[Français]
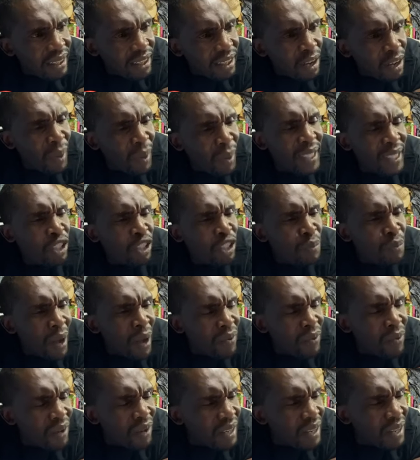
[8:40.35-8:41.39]
Comment ça tu peux
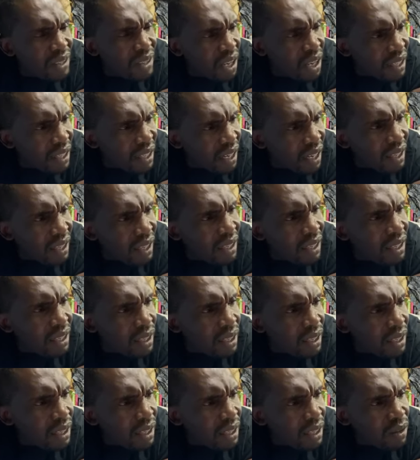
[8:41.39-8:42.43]
avoir 21 ans
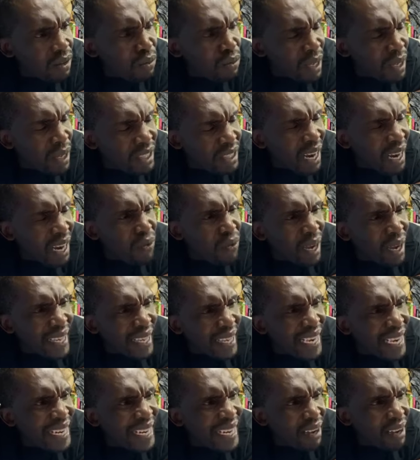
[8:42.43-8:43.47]
Ou bien c'est la voix qui
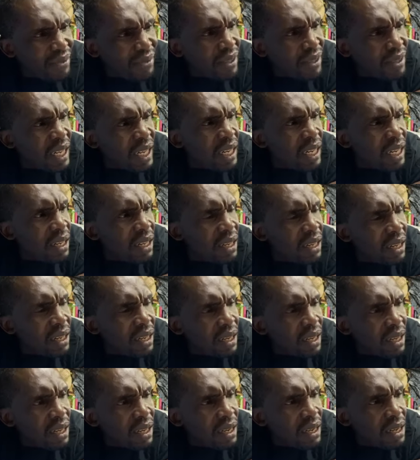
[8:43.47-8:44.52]
est grave
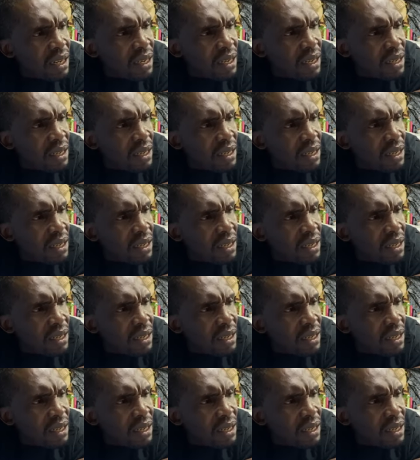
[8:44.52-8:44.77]
Non,